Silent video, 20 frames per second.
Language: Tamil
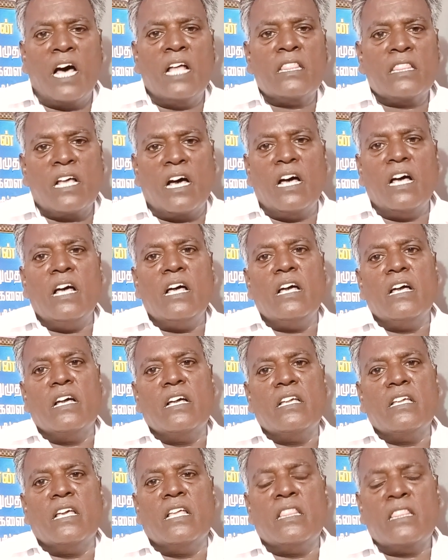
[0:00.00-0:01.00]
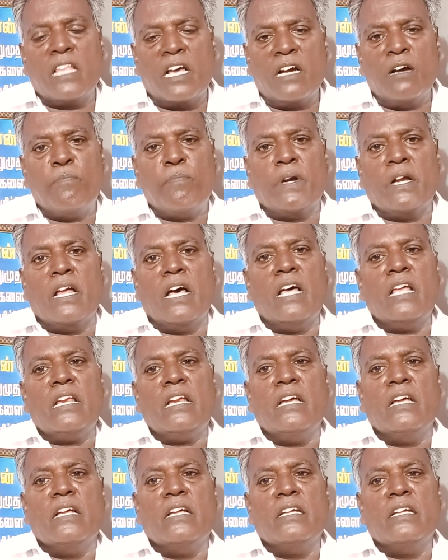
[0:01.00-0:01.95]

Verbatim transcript: தாத்தா என் தகப்பனார்